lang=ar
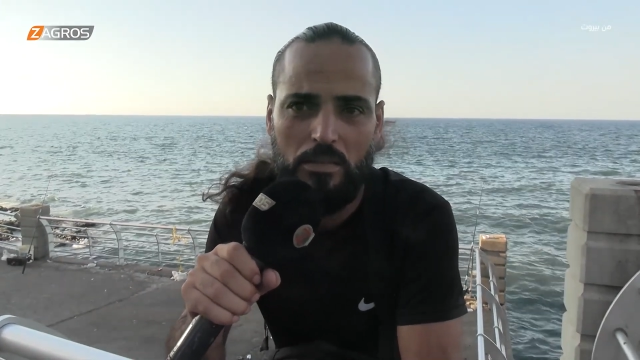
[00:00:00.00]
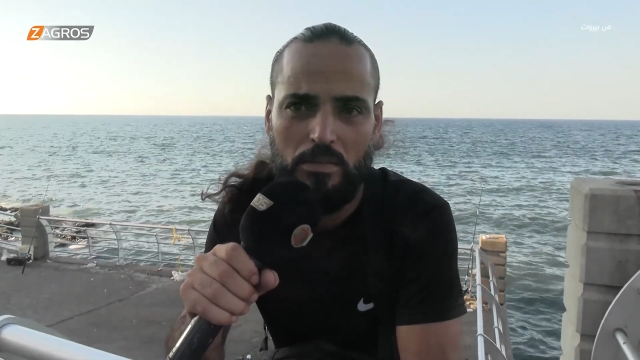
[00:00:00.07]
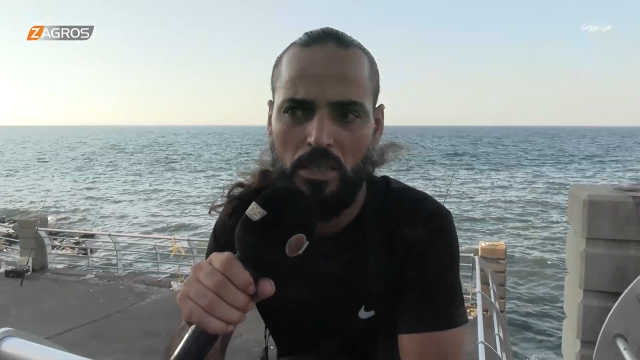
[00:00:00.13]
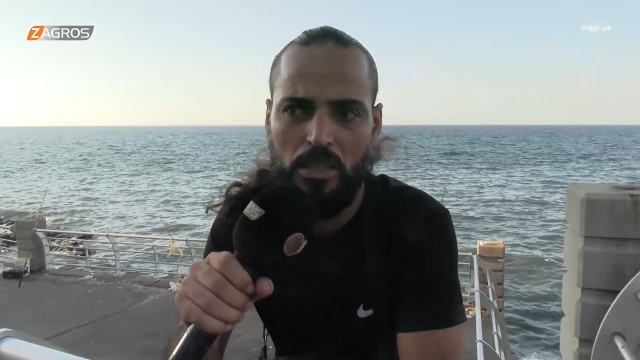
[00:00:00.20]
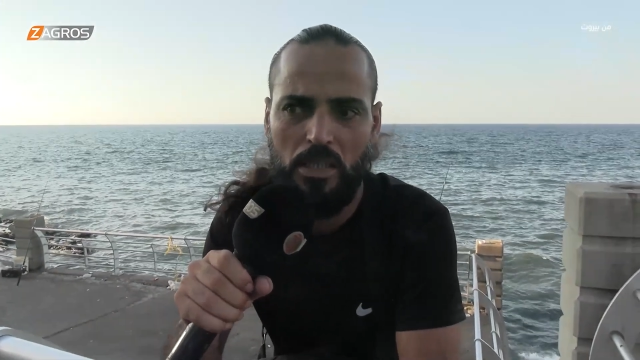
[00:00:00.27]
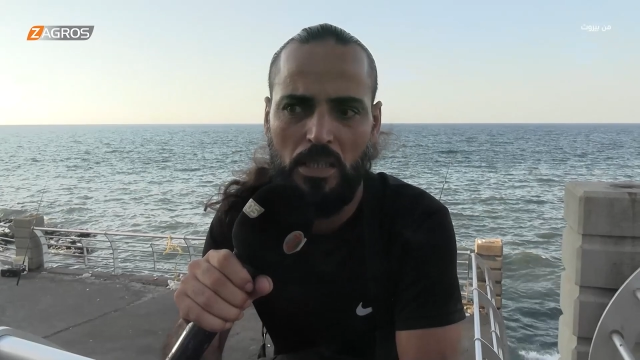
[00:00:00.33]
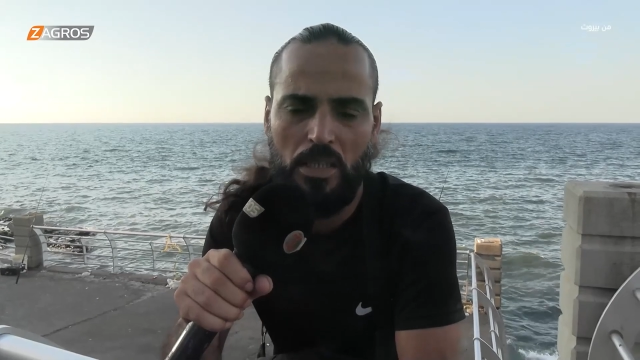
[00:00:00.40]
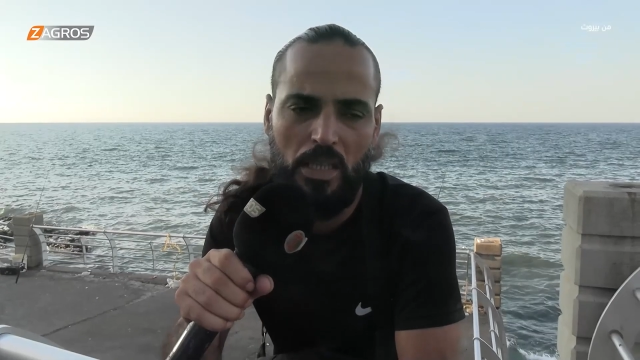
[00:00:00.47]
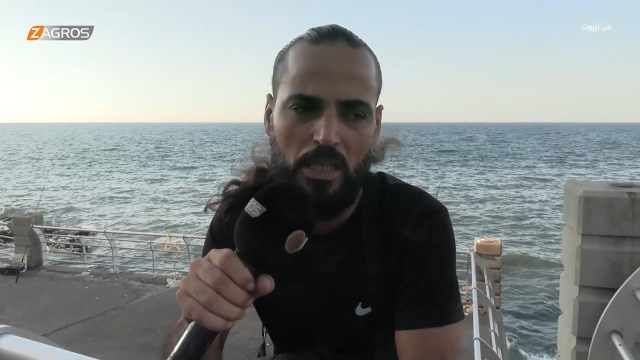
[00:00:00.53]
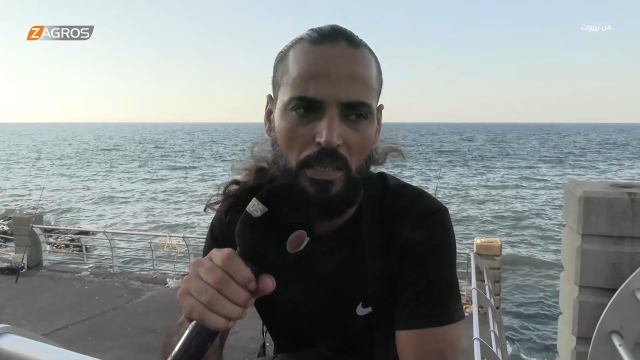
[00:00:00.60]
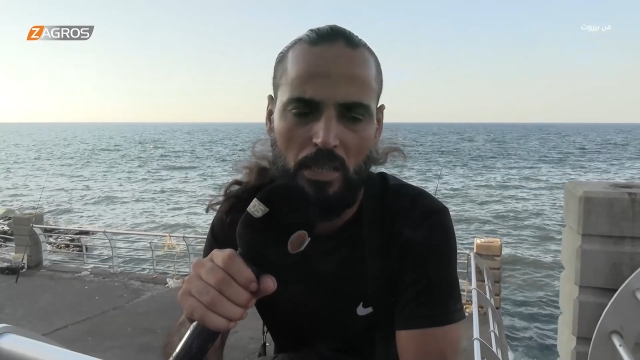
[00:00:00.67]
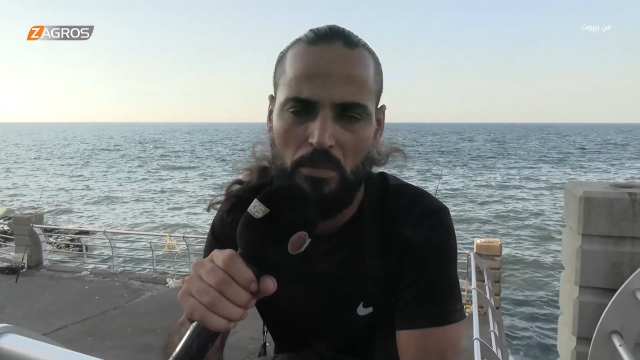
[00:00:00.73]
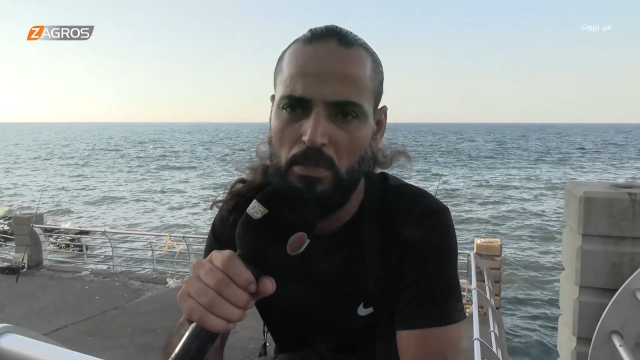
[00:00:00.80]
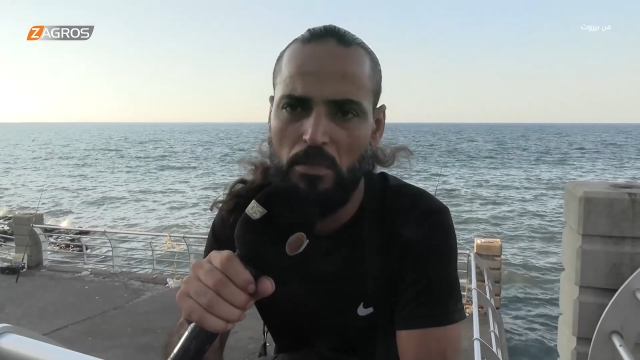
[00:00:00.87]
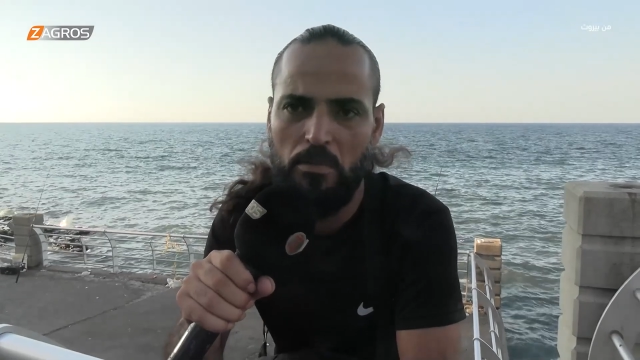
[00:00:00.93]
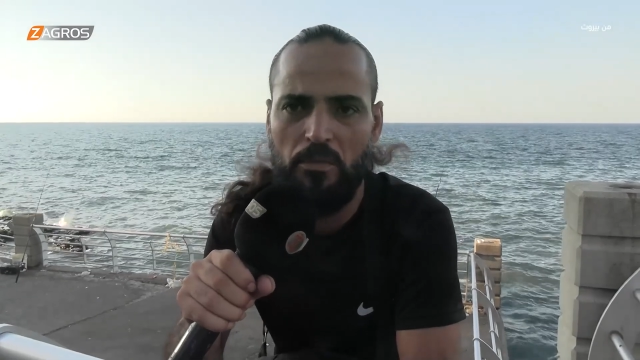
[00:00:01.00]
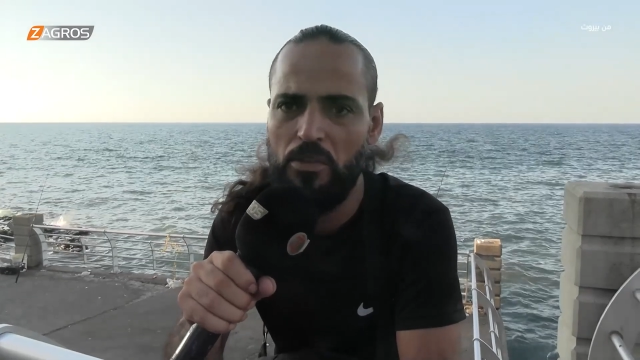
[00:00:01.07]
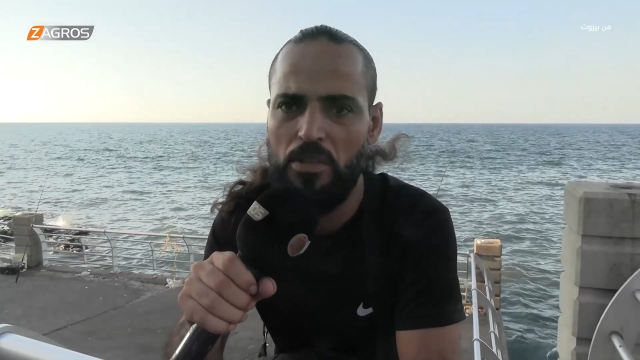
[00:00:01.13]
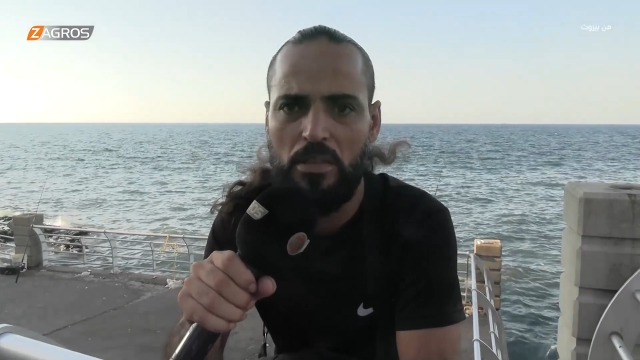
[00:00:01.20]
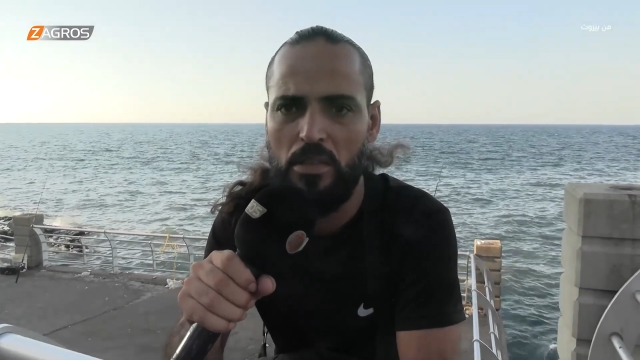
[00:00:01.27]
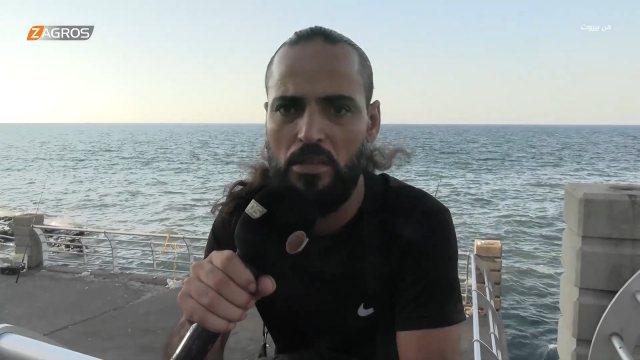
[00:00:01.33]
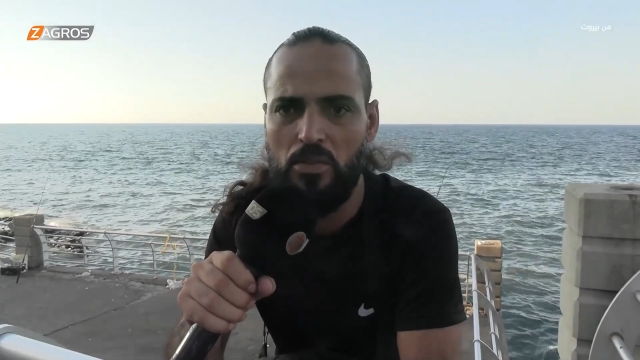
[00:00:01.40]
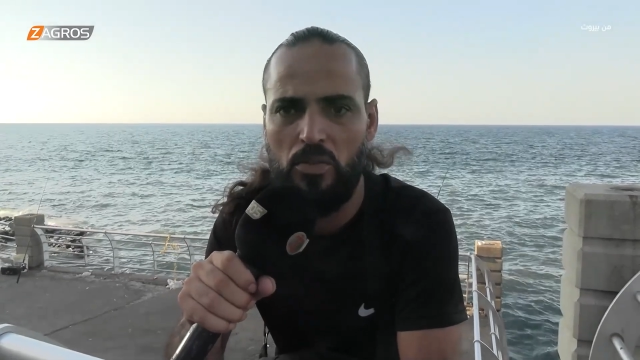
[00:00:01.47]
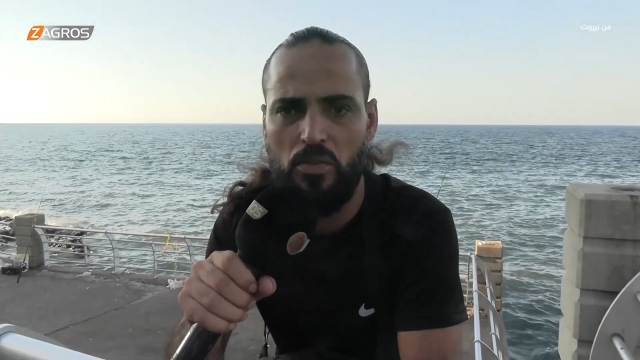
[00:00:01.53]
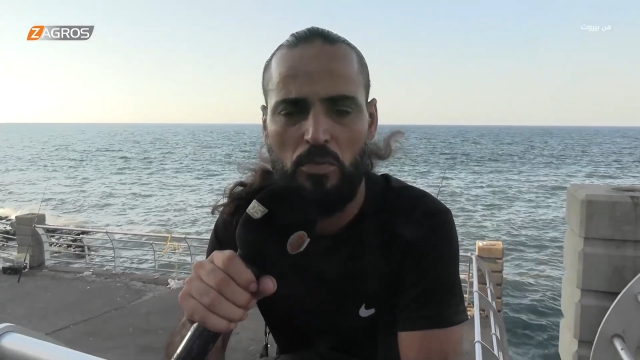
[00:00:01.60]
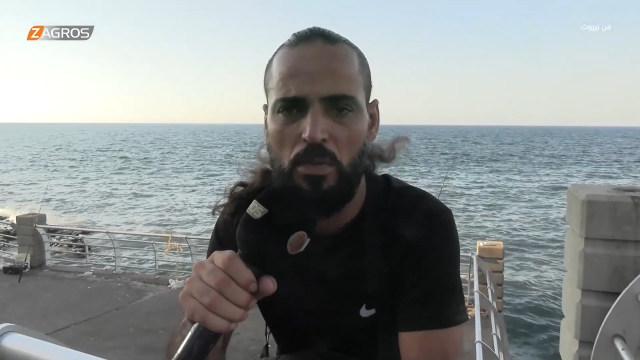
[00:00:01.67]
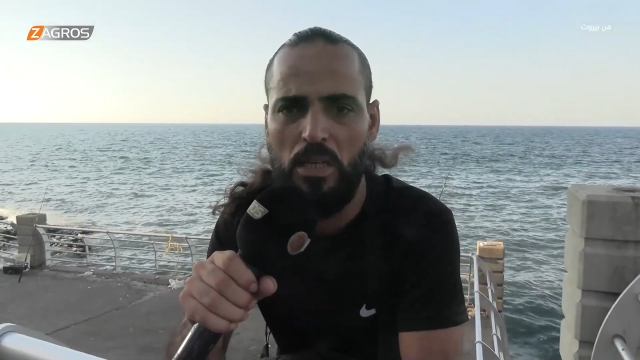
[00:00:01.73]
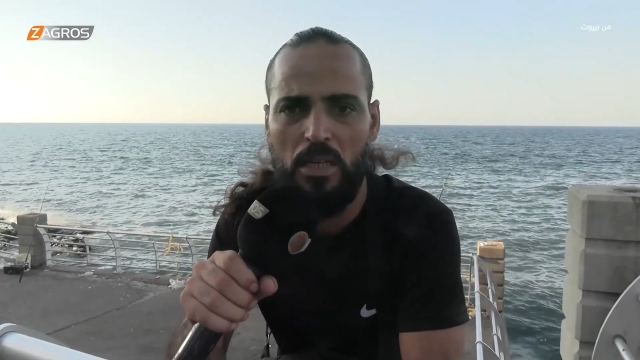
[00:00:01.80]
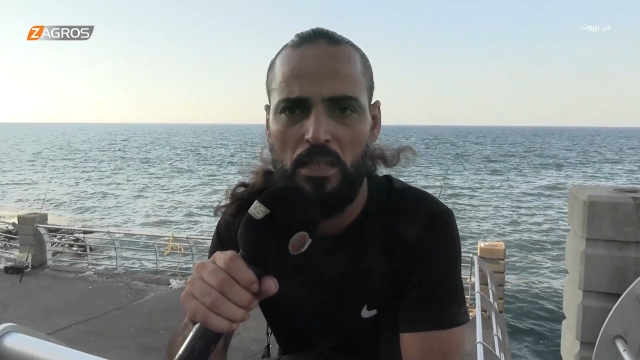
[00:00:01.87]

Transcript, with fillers: عندي الثلاثه الكبار ما فيني درسهم وما